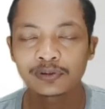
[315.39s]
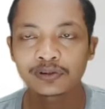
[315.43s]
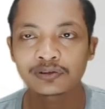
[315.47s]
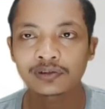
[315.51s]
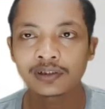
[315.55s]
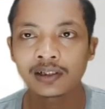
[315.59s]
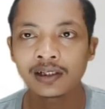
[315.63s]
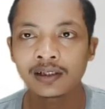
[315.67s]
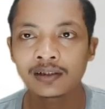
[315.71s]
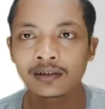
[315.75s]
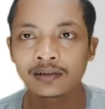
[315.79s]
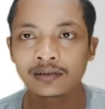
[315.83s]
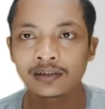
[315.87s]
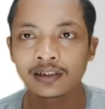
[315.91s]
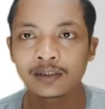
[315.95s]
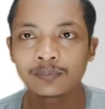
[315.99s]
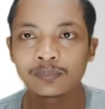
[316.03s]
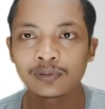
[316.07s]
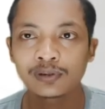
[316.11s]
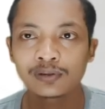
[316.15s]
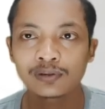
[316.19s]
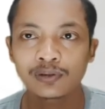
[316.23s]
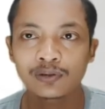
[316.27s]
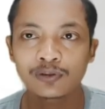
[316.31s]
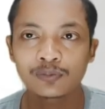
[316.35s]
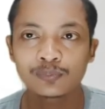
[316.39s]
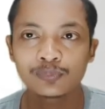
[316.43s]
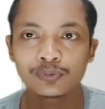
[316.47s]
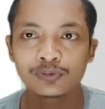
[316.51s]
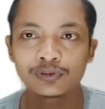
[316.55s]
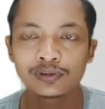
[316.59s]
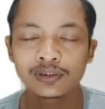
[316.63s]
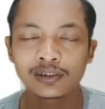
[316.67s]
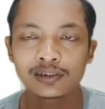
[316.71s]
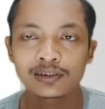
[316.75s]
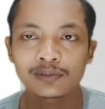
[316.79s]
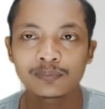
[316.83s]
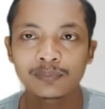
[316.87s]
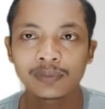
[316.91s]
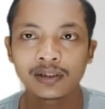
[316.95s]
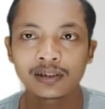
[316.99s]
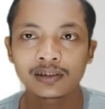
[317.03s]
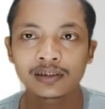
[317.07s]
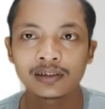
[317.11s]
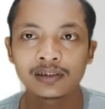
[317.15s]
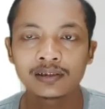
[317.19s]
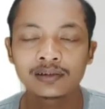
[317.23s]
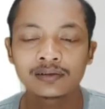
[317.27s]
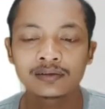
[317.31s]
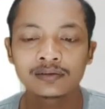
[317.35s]
besar tapi throughputnya
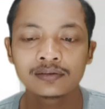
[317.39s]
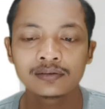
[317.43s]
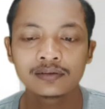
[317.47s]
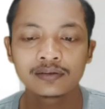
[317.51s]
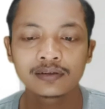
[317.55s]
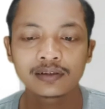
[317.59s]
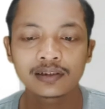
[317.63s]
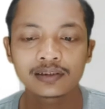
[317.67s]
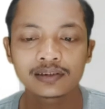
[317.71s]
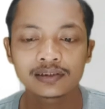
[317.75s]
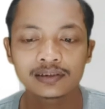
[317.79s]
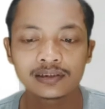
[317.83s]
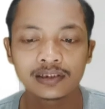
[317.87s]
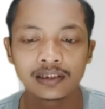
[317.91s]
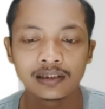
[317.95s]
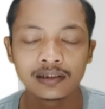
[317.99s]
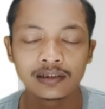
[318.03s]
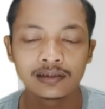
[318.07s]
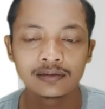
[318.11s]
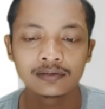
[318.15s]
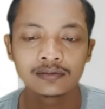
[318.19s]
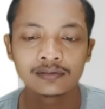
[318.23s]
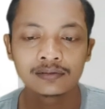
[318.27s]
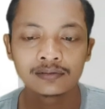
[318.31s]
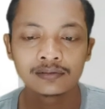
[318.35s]
semakin kecil.